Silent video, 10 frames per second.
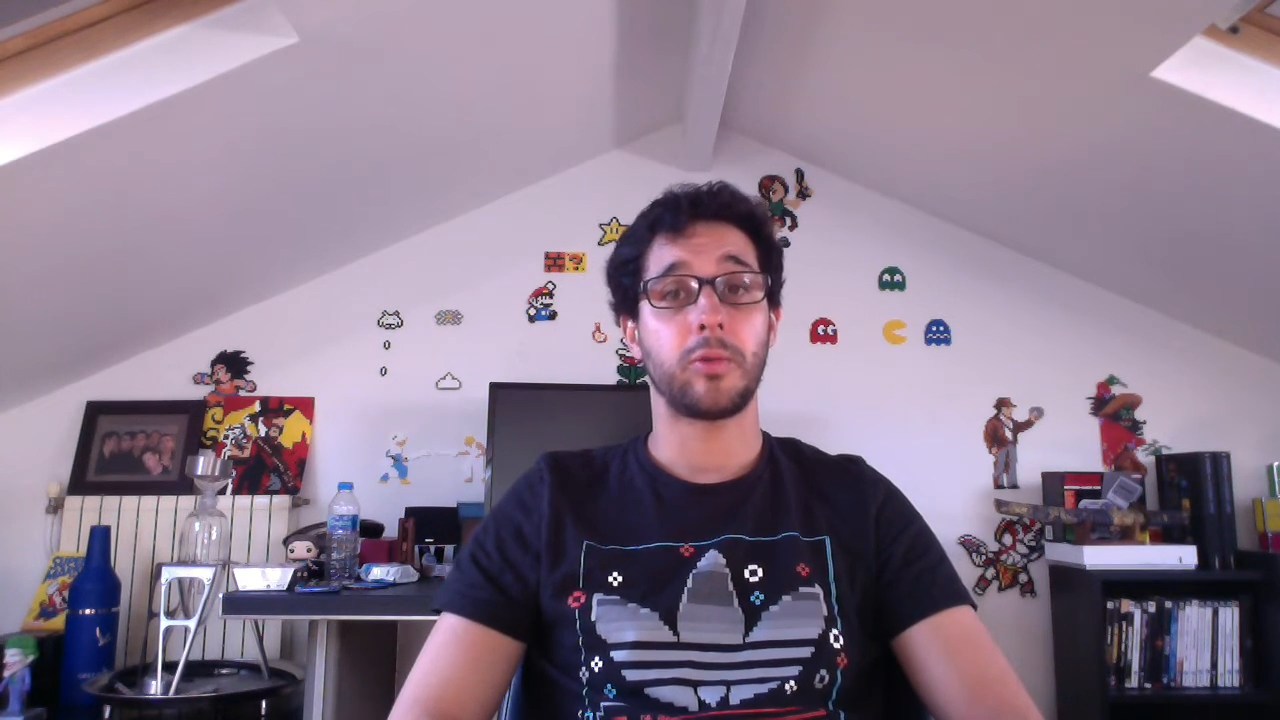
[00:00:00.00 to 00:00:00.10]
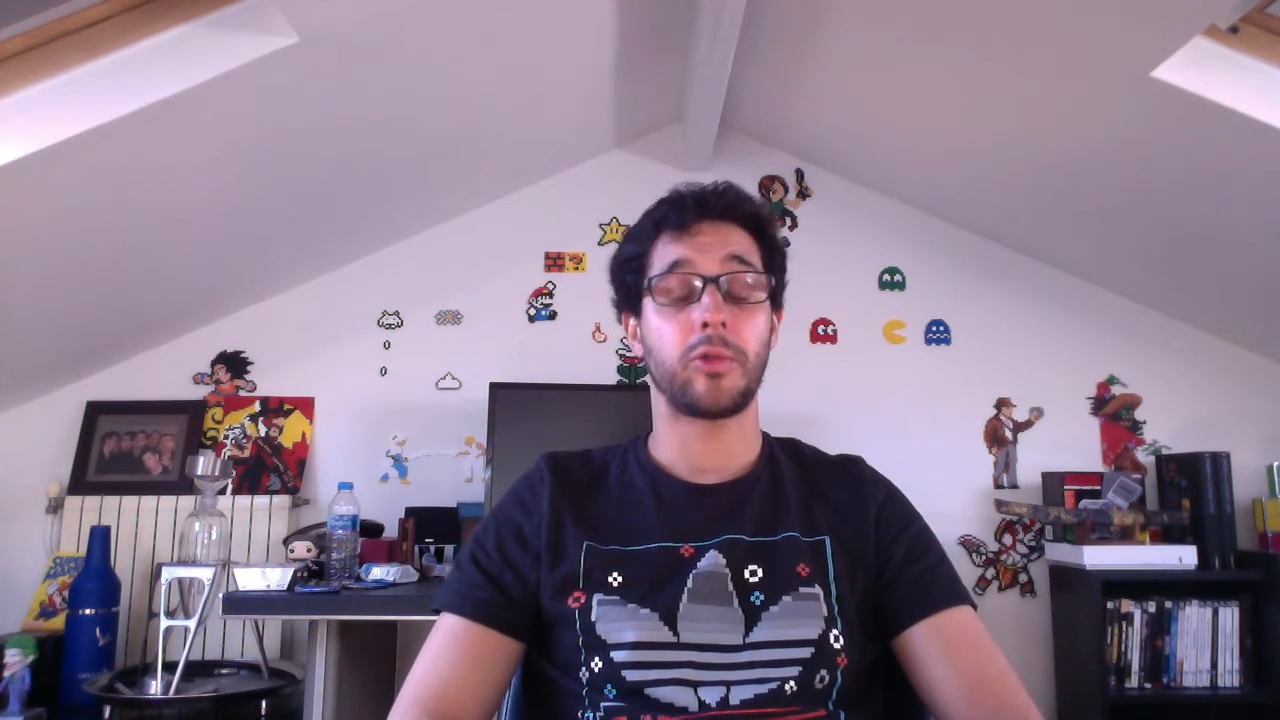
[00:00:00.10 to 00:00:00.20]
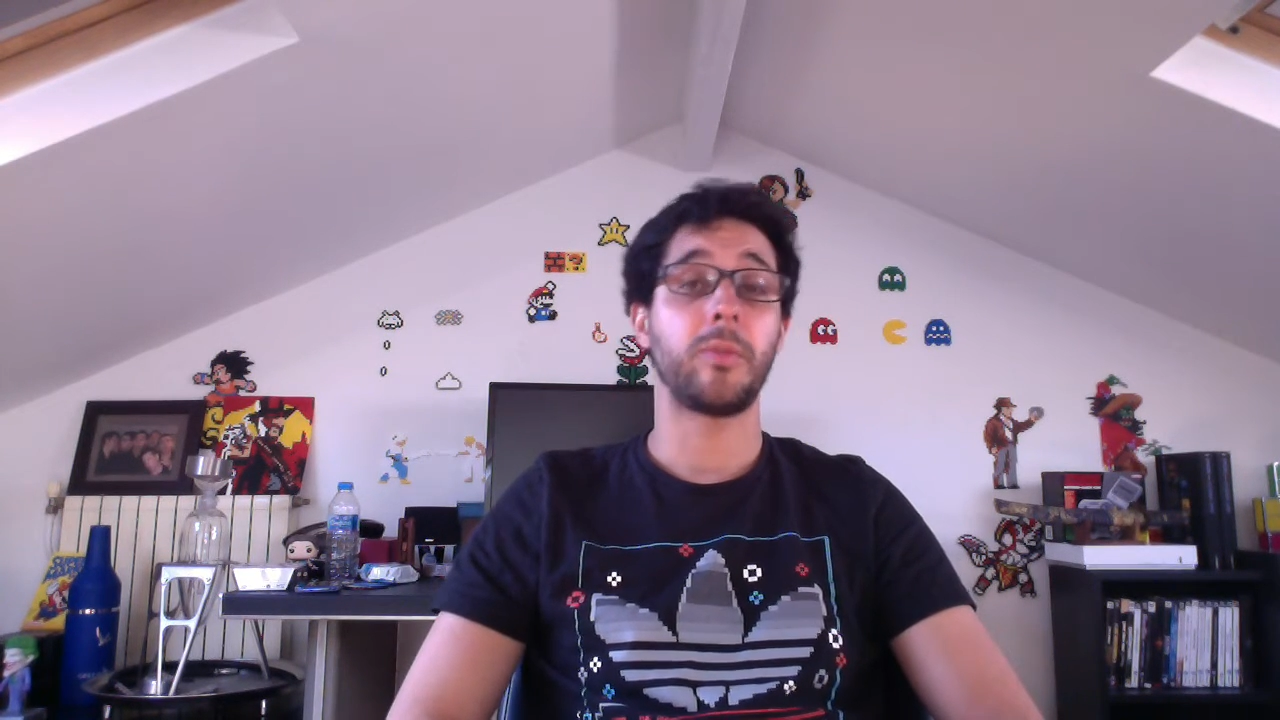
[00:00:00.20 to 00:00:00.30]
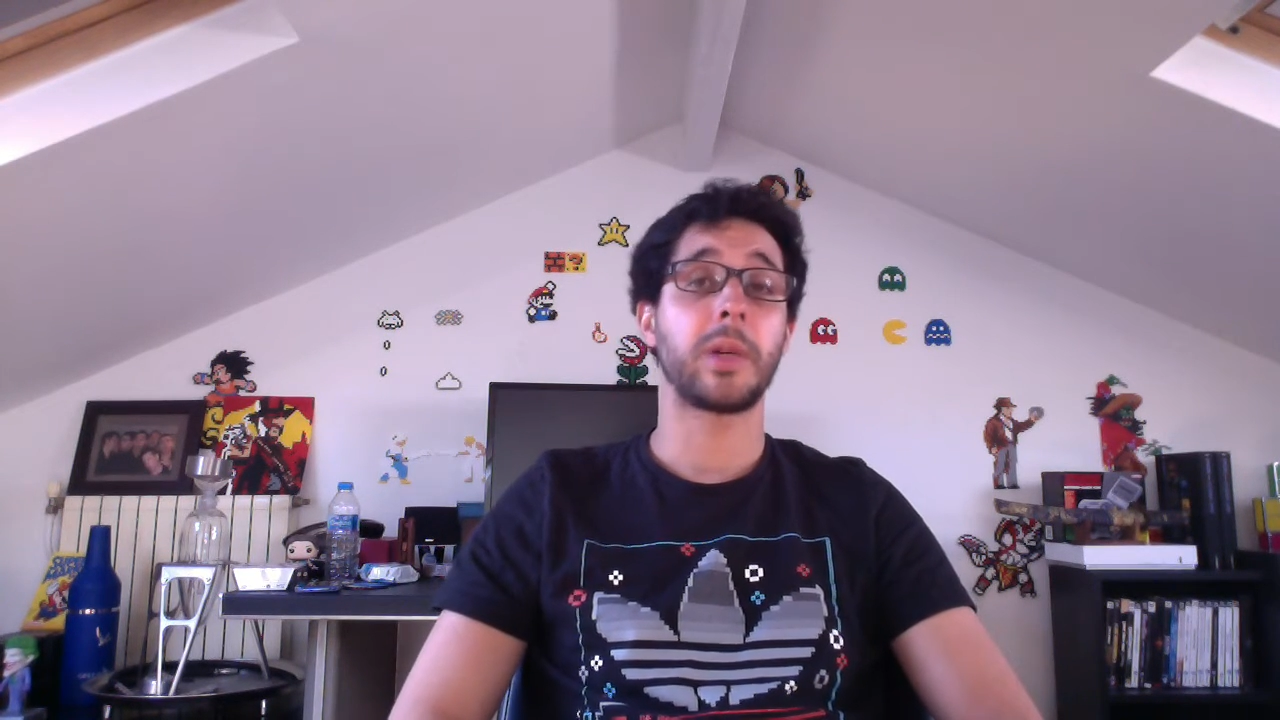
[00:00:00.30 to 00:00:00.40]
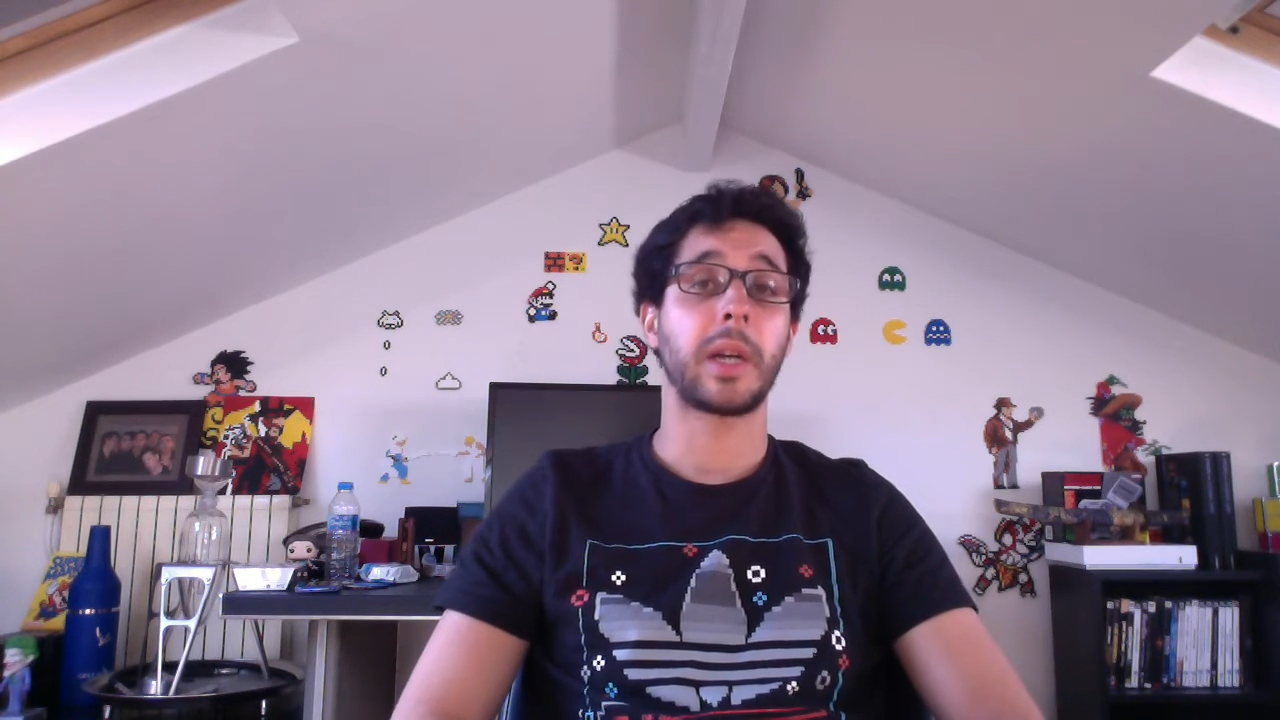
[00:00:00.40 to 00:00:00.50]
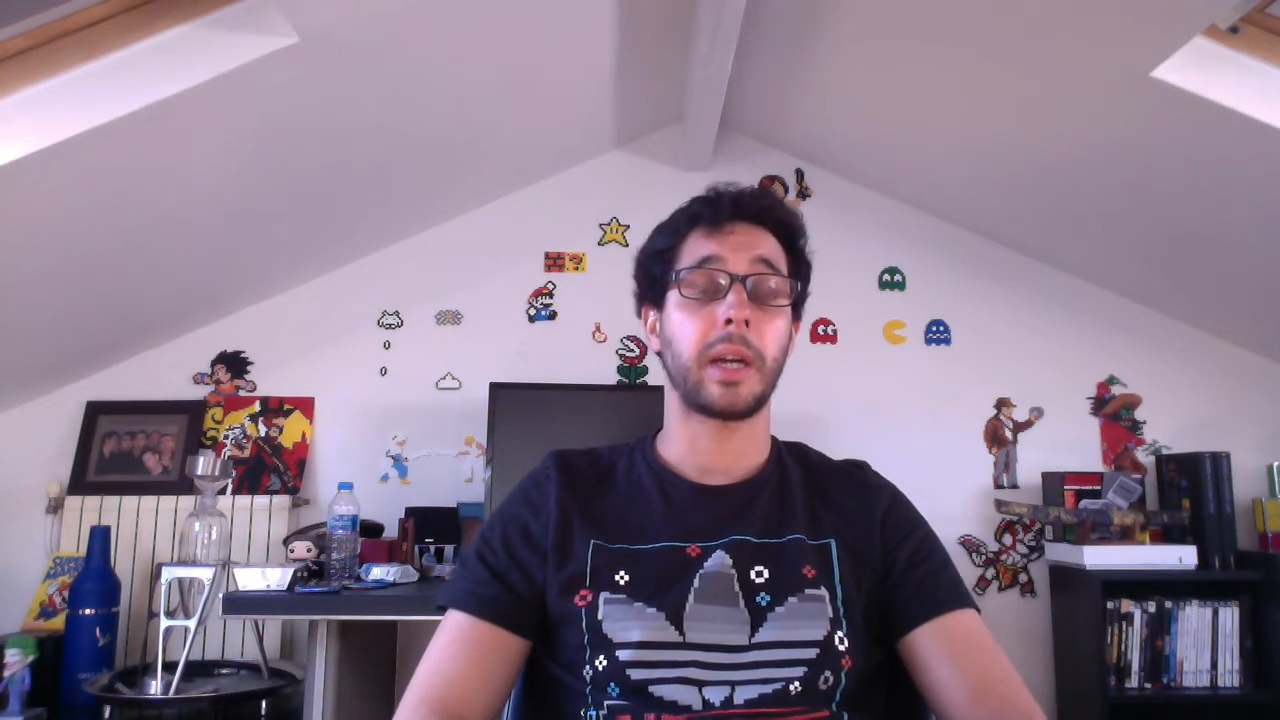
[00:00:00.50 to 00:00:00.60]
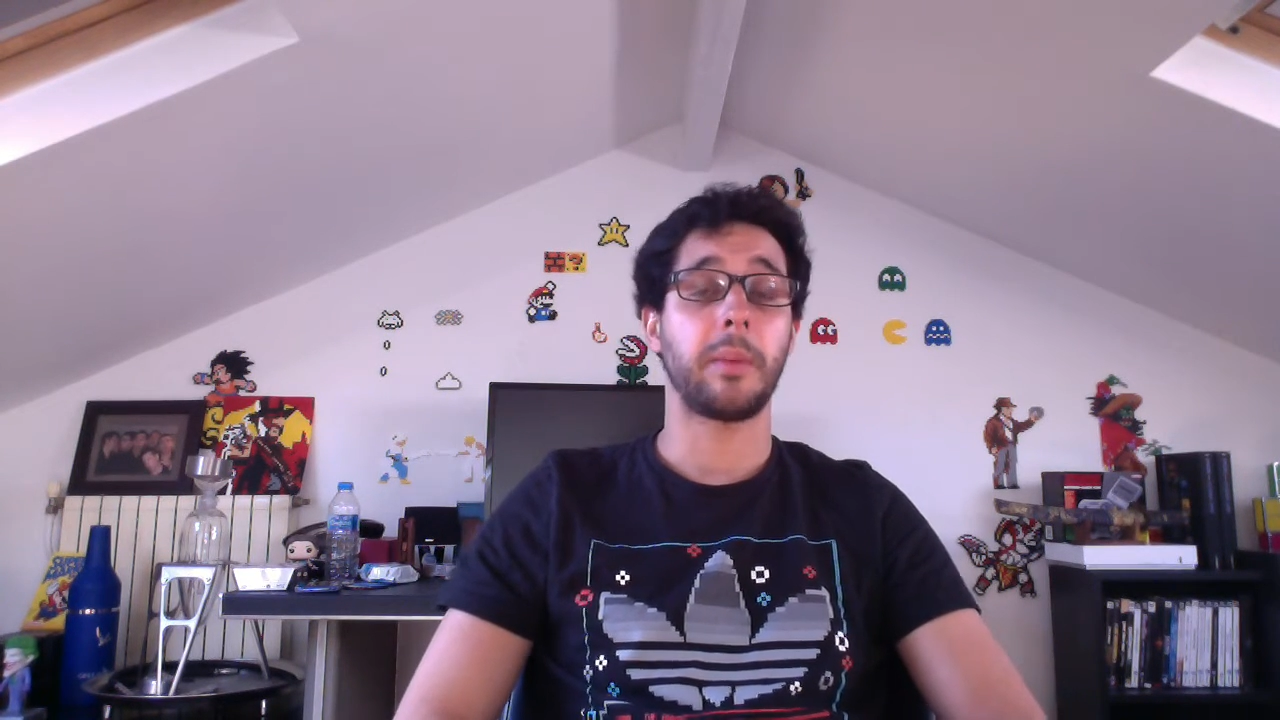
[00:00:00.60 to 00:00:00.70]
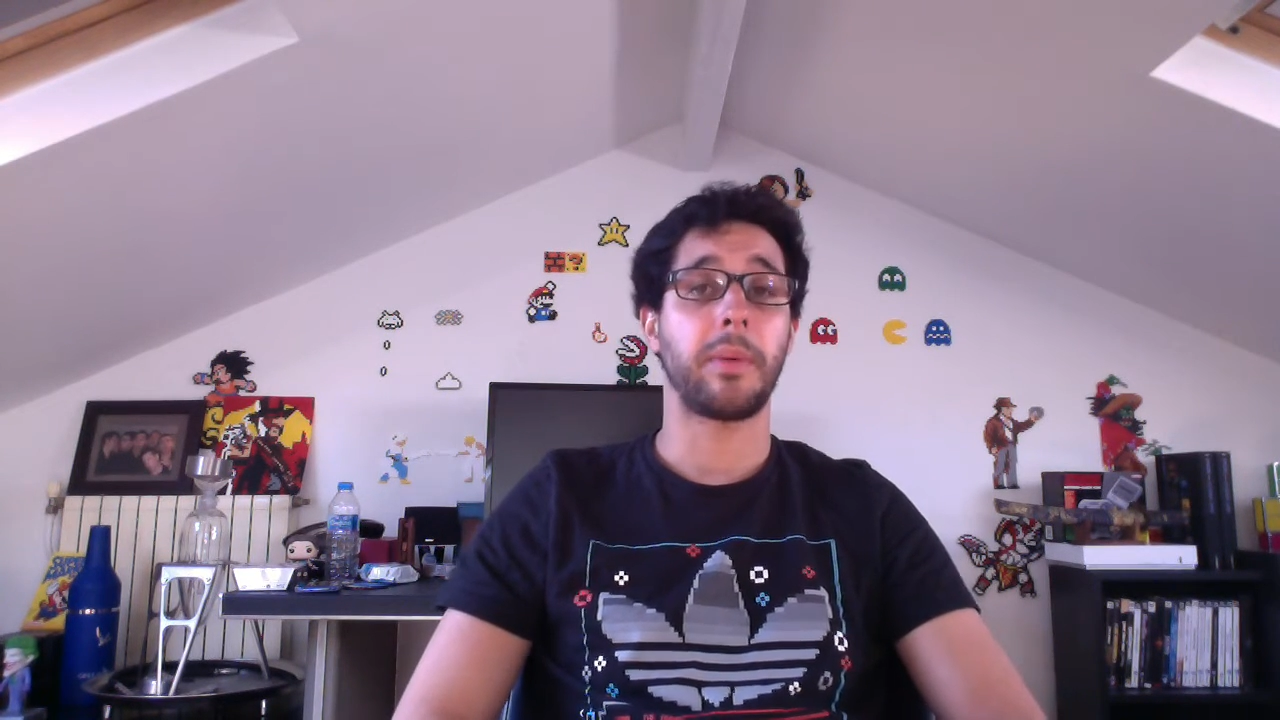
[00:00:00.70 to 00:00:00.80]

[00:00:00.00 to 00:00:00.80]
YouTube créée